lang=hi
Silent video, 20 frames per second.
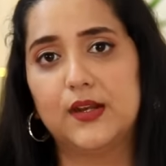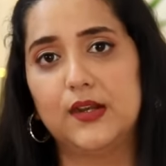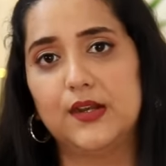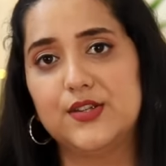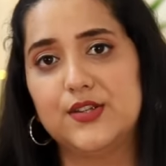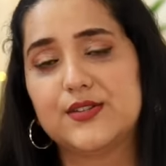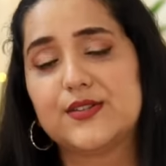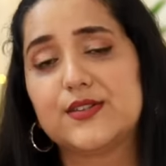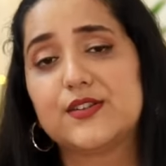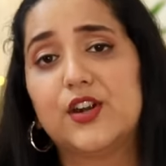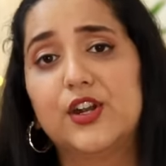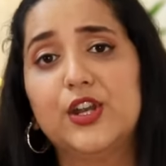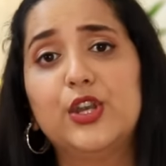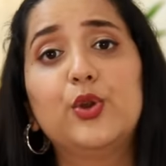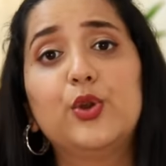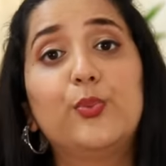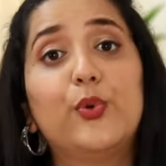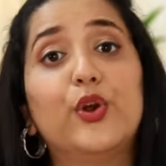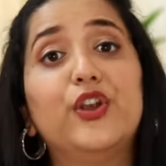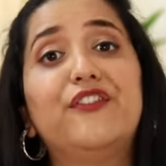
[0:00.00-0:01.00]
कर लीजिए जैसे थर्टी
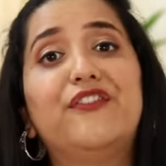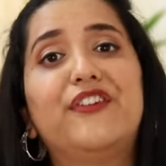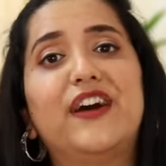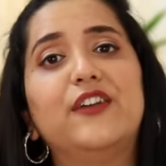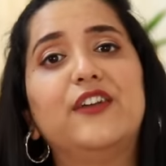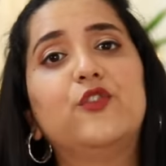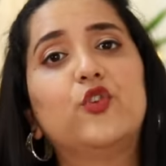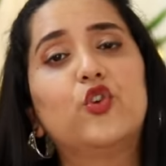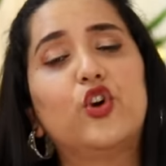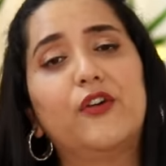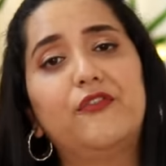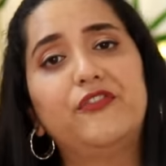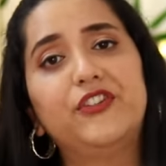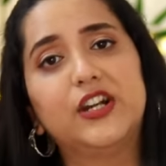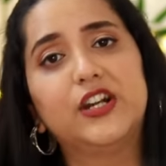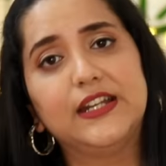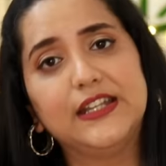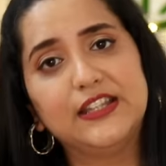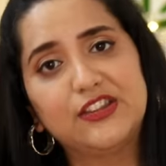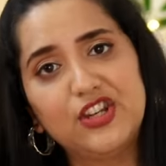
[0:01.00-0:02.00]
टू पॉइंट फाइव को आप
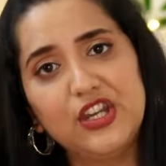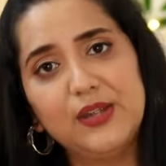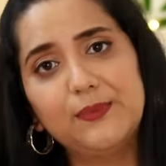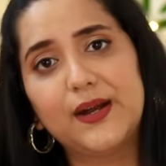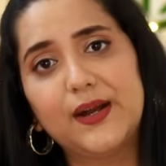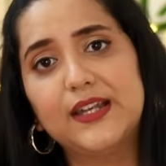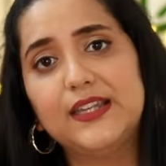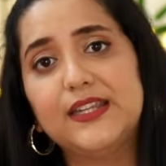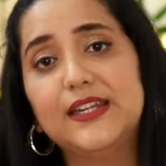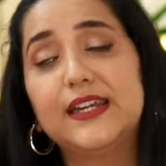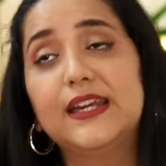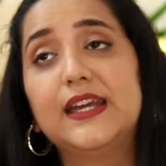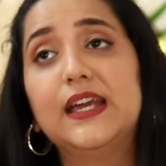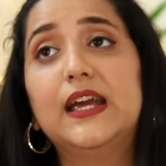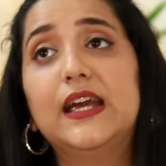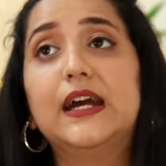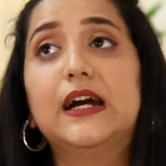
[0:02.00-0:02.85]
थर्टी थ्री मानिए